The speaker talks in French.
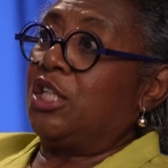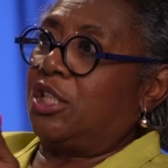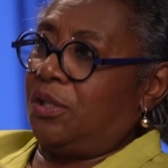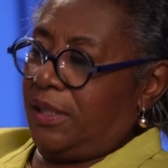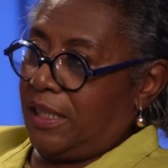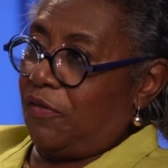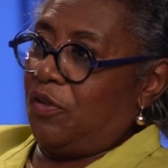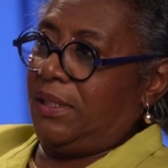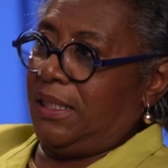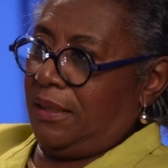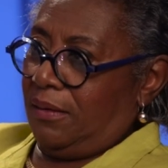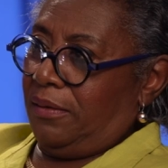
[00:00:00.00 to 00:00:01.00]
Ça, ça veut
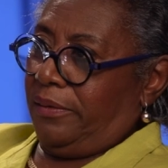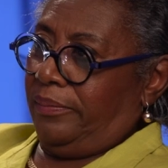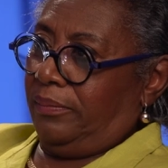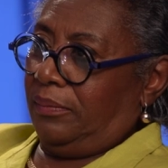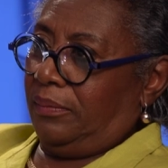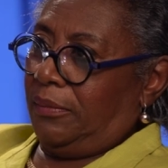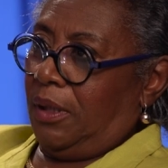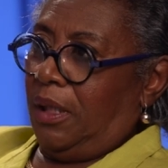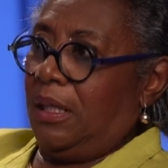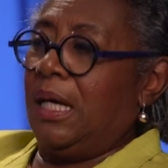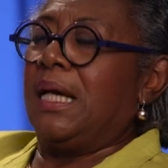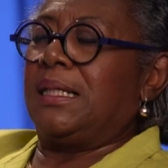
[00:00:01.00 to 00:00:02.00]
dire là. ça veut
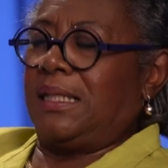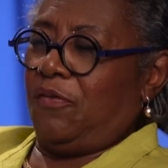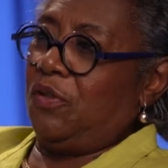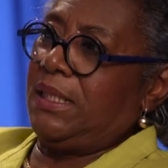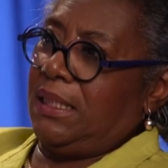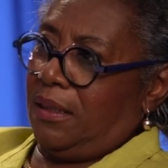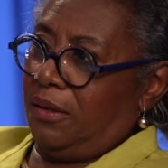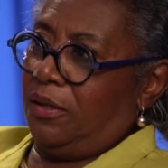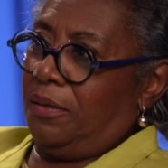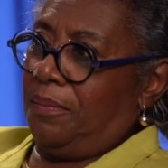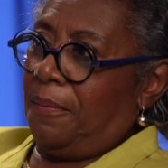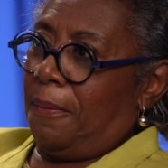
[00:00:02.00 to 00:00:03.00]
dire. Ça veut dire Merci
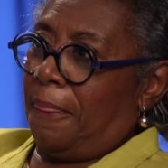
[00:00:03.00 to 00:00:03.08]
de poser